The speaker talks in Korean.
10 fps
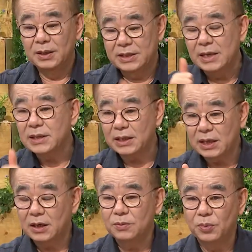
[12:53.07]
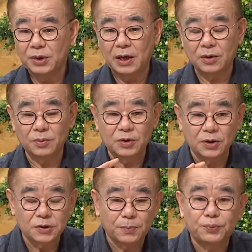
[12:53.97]
제사장은 뭐냐 그러면
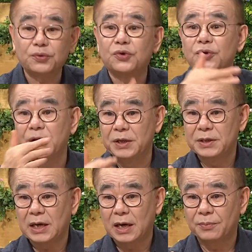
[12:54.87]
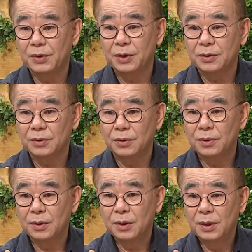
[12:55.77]
그것을 부추기는 사람들이죠.
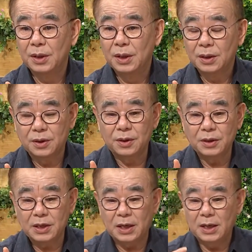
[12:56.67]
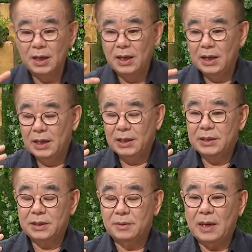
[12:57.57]
네. 네. 그러니까
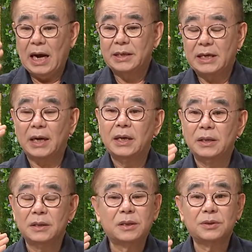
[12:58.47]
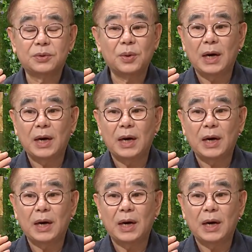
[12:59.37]
자기는 스스로